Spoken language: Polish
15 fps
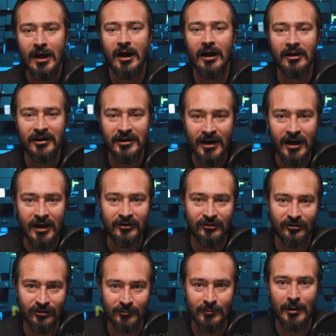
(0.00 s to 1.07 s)
ale ja
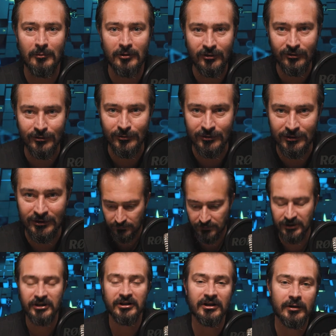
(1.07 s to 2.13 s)
trzymam kciuki.
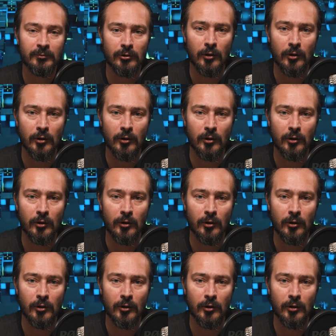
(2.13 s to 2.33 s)
I tym